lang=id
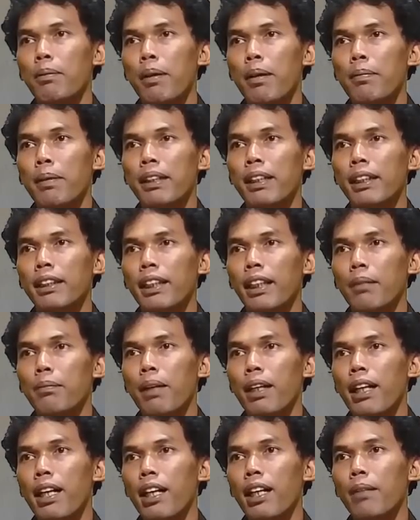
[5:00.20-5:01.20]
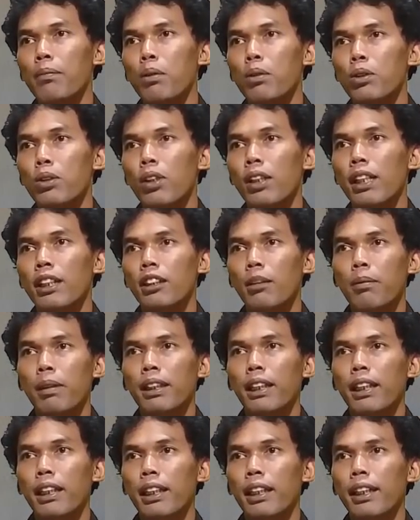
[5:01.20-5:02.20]
beberapa detik maka akan muncul link
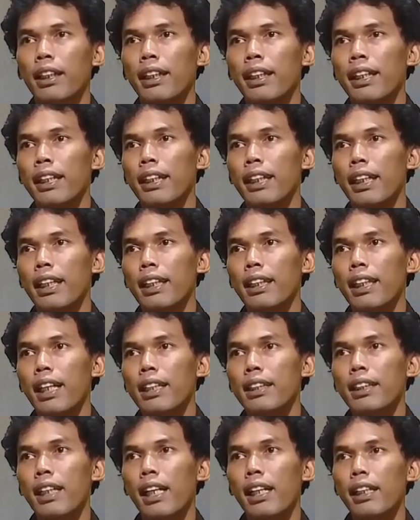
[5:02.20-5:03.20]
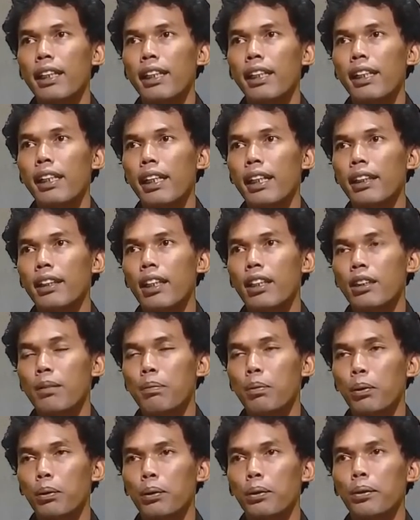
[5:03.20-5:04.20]
seperti ini kita salin link
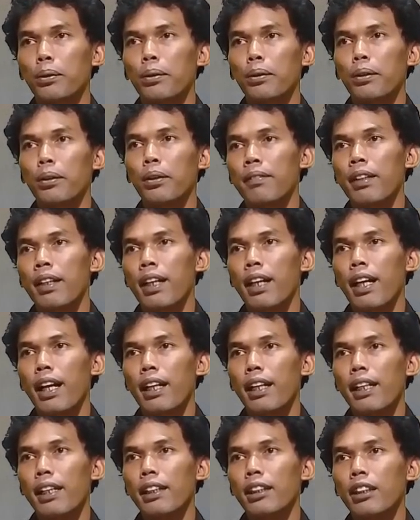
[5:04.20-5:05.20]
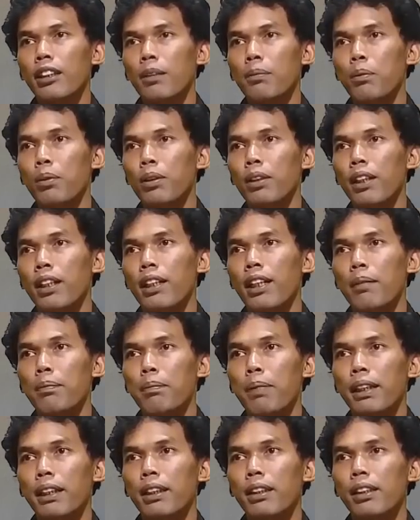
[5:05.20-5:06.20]
tersebut karena link tersebut
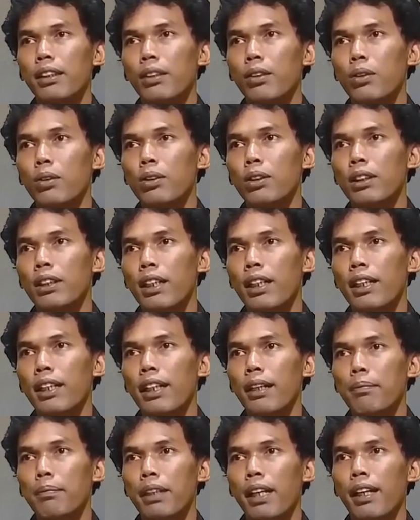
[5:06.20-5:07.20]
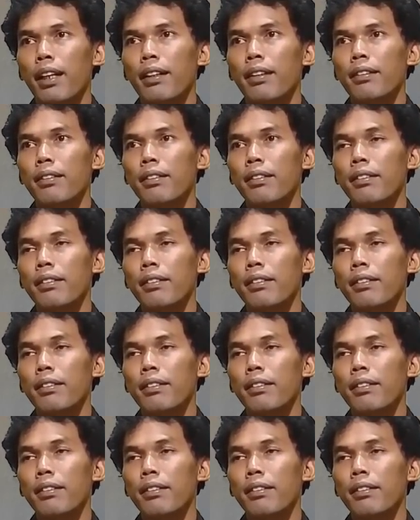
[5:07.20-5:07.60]
terdapat username-nya